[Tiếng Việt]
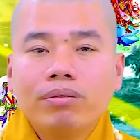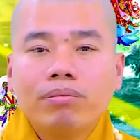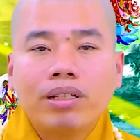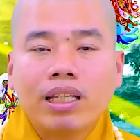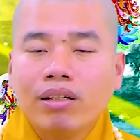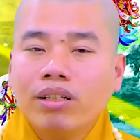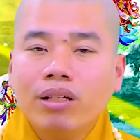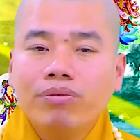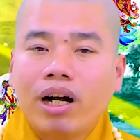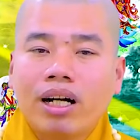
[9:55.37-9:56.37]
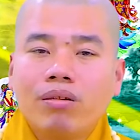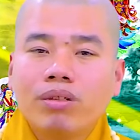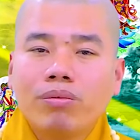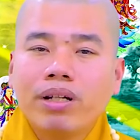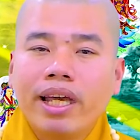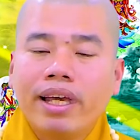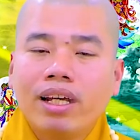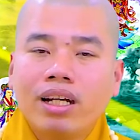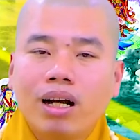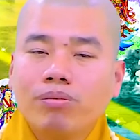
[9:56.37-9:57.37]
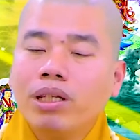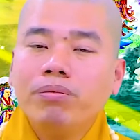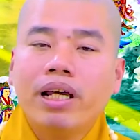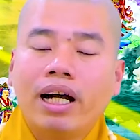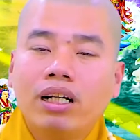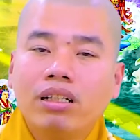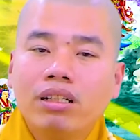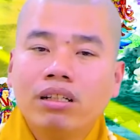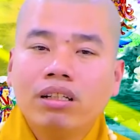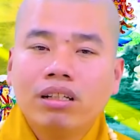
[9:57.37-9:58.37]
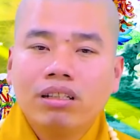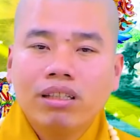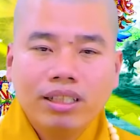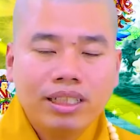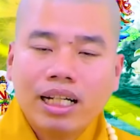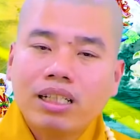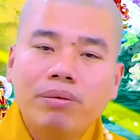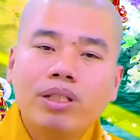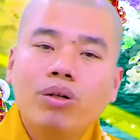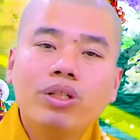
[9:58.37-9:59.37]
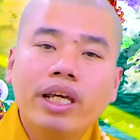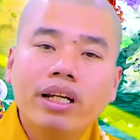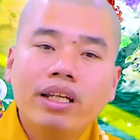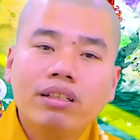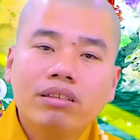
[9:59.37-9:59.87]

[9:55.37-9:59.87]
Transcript: mà chỉ có niệm phật không không nghe không tiếp nhận tức khắc là bị thối chuyển liền